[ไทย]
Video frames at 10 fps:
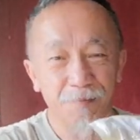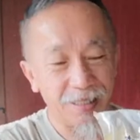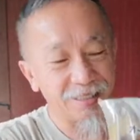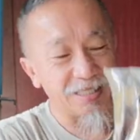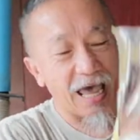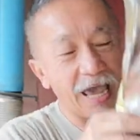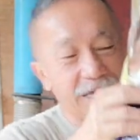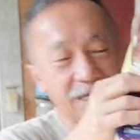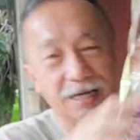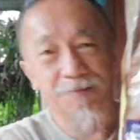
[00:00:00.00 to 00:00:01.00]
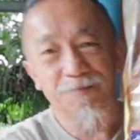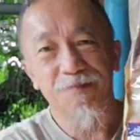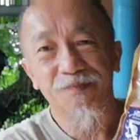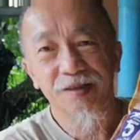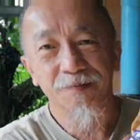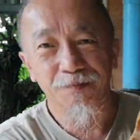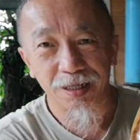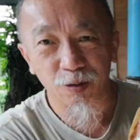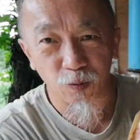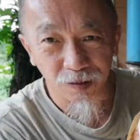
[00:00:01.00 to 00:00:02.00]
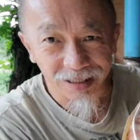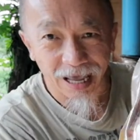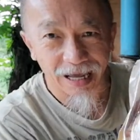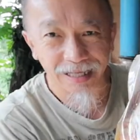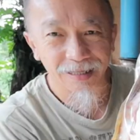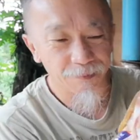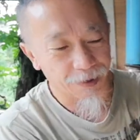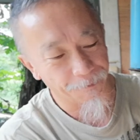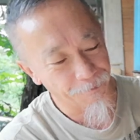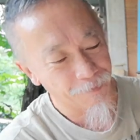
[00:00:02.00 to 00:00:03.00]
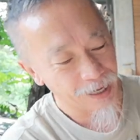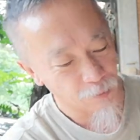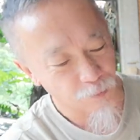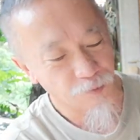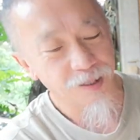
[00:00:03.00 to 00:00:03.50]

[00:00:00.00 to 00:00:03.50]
เป็นทรายครับเป็นถุงทรายสำหรับแมว